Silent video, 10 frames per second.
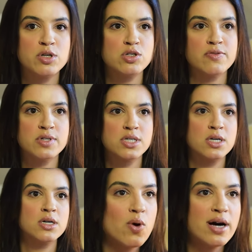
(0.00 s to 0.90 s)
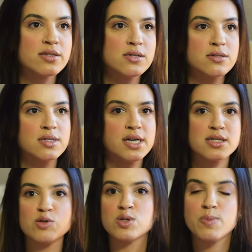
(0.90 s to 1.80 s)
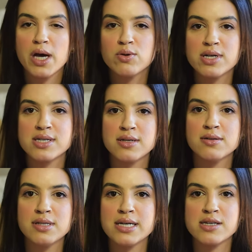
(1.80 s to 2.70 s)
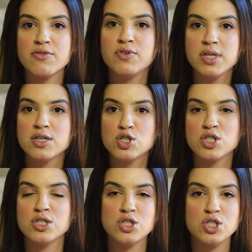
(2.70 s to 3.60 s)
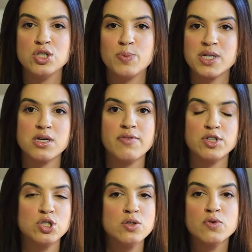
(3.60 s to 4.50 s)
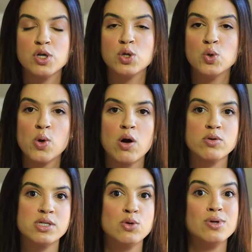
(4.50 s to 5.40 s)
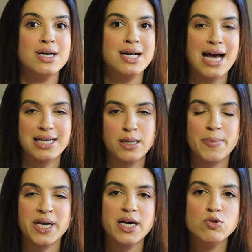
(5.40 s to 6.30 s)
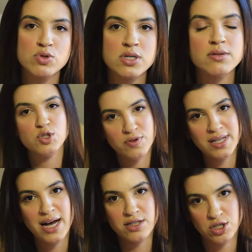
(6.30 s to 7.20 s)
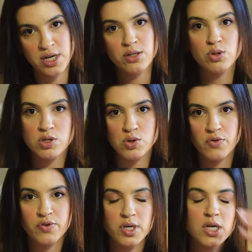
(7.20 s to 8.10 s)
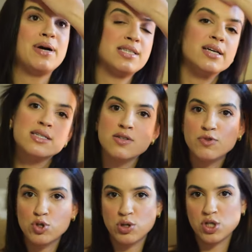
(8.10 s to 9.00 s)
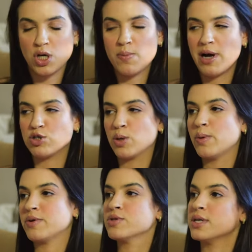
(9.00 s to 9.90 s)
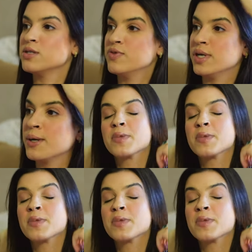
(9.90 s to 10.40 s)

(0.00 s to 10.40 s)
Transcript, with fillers: A gente vai fazer quase três anos e meio nessa, nessa vida de, de preservativo e nunca aconteceu nada. para quem usa de verdade, né? Do início ao fim. Mas aí esse vídeo eu deixo aqui embaixo também pra vocês verem.